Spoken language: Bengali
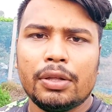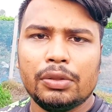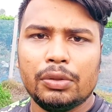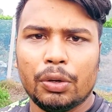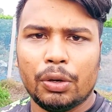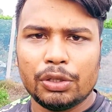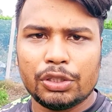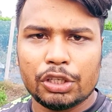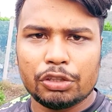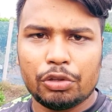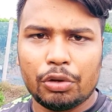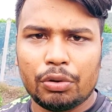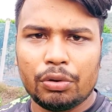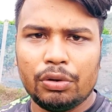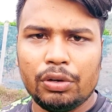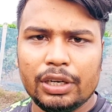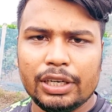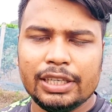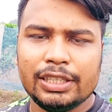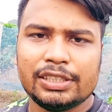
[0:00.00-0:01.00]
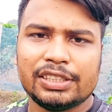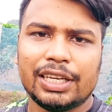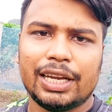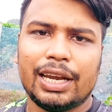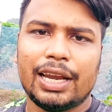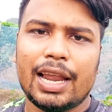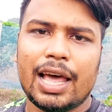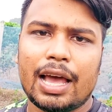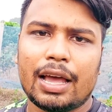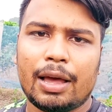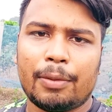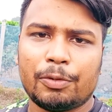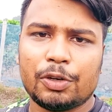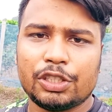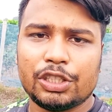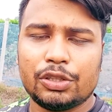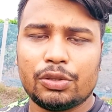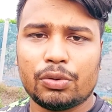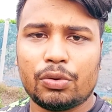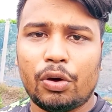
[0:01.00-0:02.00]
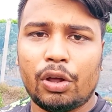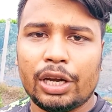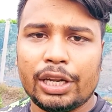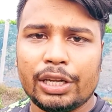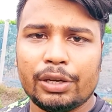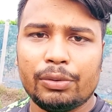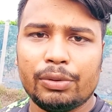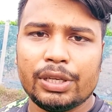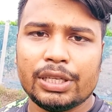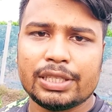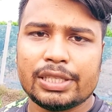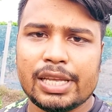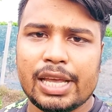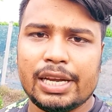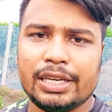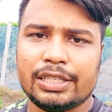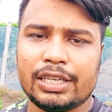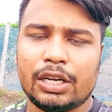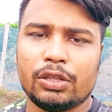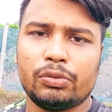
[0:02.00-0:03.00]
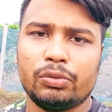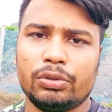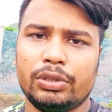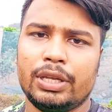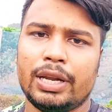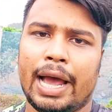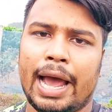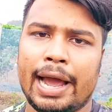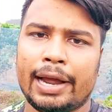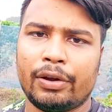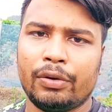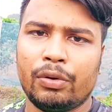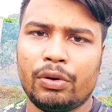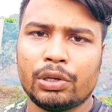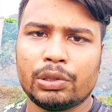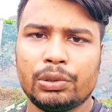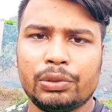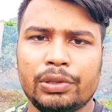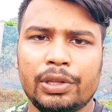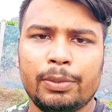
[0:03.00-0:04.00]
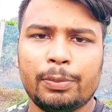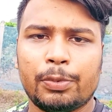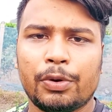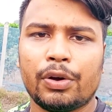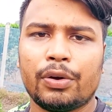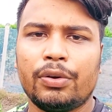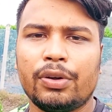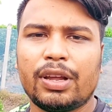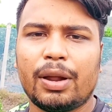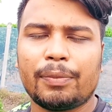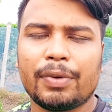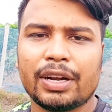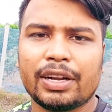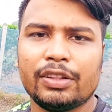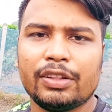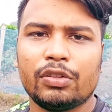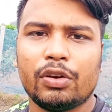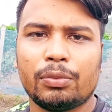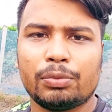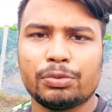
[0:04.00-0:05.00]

ধৈর্য ধরুন ইনশাল্লাহ আপনার যেহেতু কলিং হয়েছে ইনশাল্লাহ দুই দিন আগে হোক দুই দিন পরে হোক আপনার কিন্তু